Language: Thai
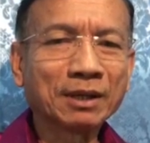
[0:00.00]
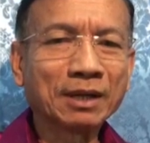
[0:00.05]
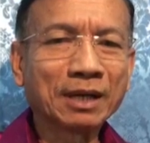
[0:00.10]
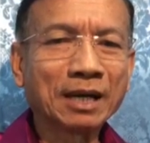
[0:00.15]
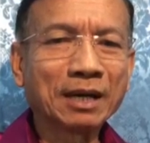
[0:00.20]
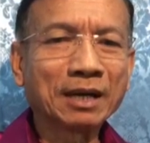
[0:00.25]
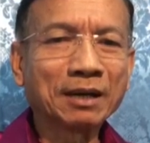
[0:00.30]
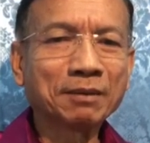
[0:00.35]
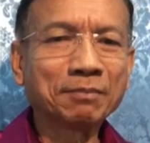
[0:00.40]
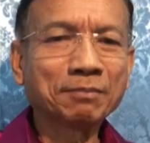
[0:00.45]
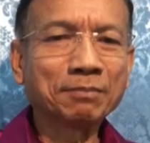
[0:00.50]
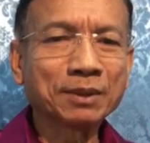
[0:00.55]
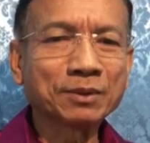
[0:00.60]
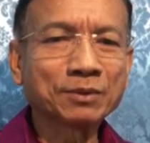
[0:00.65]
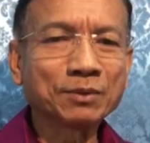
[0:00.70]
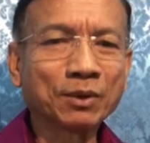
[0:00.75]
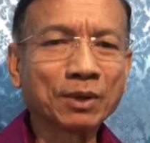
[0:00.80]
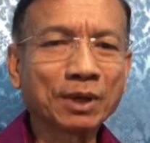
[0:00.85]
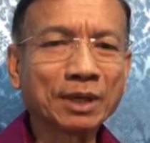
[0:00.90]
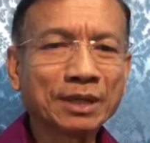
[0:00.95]
และประ
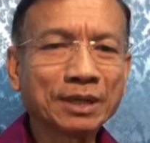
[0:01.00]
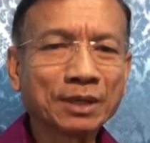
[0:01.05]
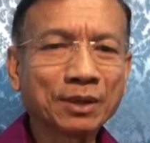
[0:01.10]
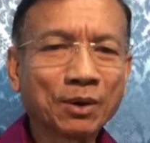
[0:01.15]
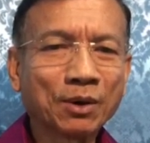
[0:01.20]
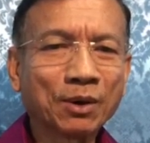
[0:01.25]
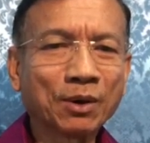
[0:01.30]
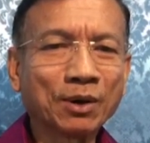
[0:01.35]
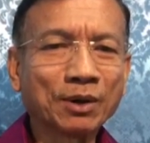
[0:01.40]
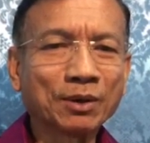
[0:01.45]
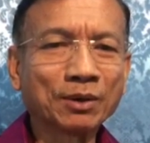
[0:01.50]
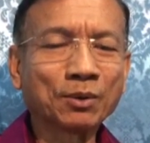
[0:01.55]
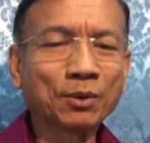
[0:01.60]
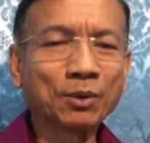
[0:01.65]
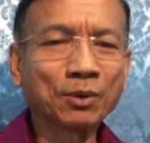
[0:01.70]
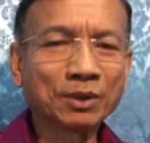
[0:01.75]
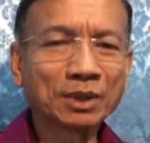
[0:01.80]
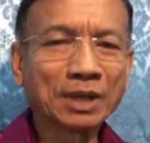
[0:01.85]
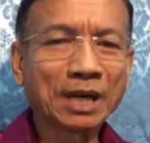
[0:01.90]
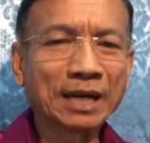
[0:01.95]
สบกนิกร
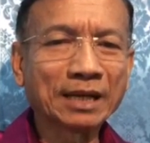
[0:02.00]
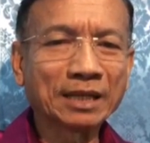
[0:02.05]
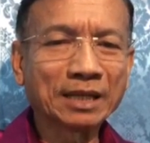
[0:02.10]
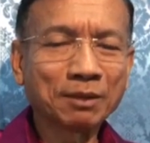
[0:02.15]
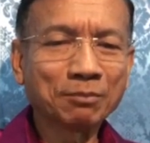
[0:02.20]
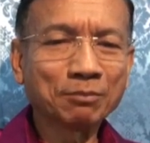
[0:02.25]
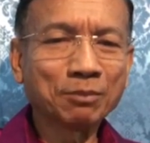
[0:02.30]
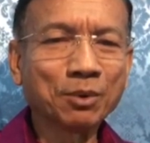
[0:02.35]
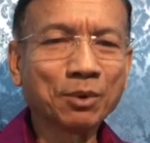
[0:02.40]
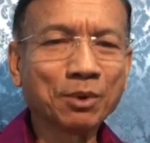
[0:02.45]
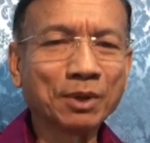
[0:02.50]
คนไทยทั้งม